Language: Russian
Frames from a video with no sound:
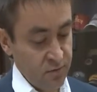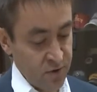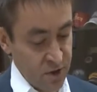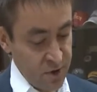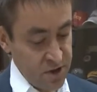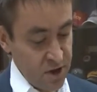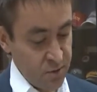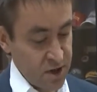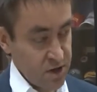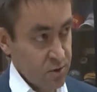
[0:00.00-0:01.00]
в этом есть
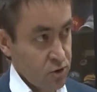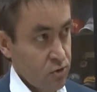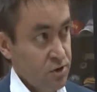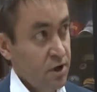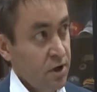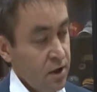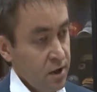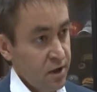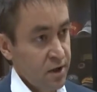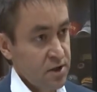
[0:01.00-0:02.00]
необходимость, то есть
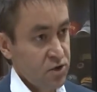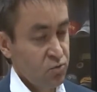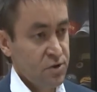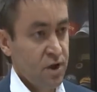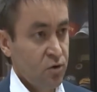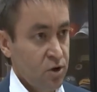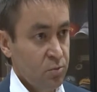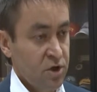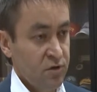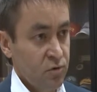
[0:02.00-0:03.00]
лекарства,
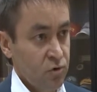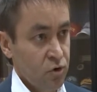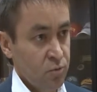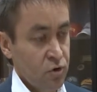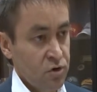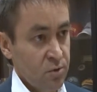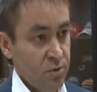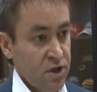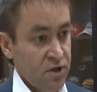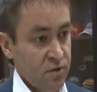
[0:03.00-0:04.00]
посторонний бытовой уход мы тоже
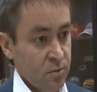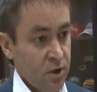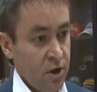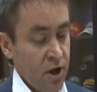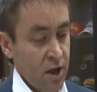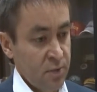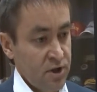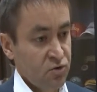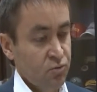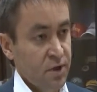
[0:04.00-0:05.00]
оплачиваем,
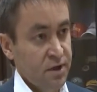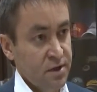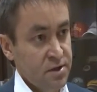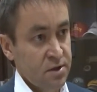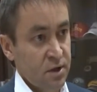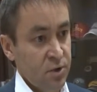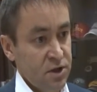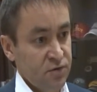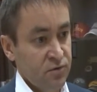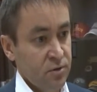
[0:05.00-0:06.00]
оплачиваем протезы,
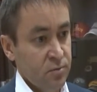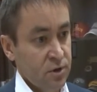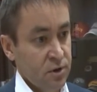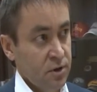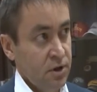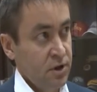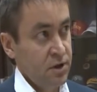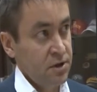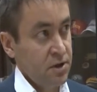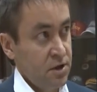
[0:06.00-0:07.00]
оплачиваем э,
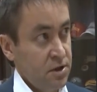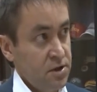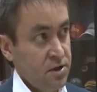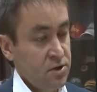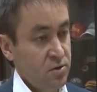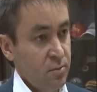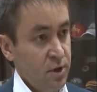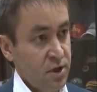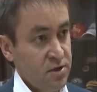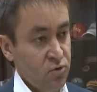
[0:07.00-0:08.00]
технические средства
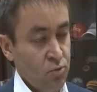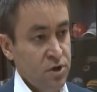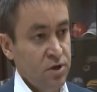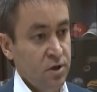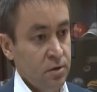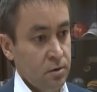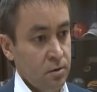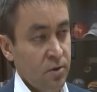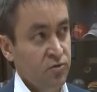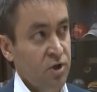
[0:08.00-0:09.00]
реабилитации, в том числе
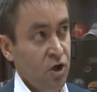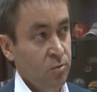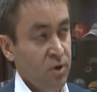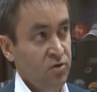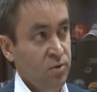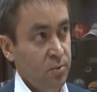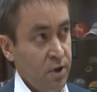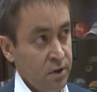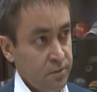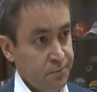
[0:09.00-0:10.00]
выдаем
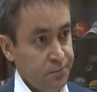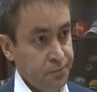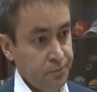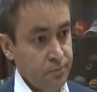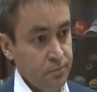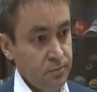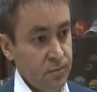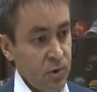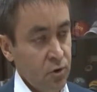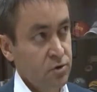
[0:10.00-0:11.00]
автомобили,
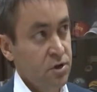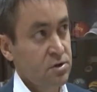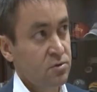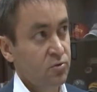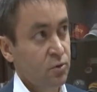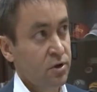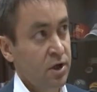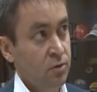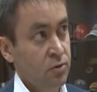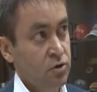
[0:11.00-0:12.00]
то есть у нас вплоть
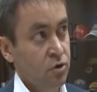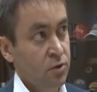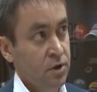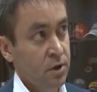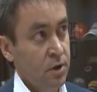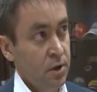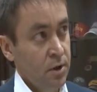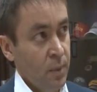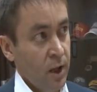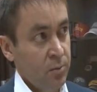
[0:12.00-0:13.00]
до того, то, что мы
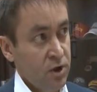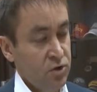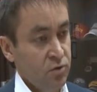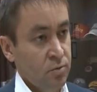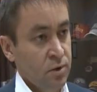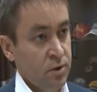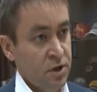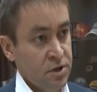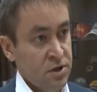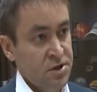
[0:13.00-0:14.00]
оплачиваем
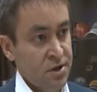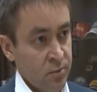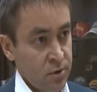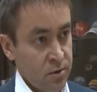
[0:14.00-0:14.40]
даже ГСМ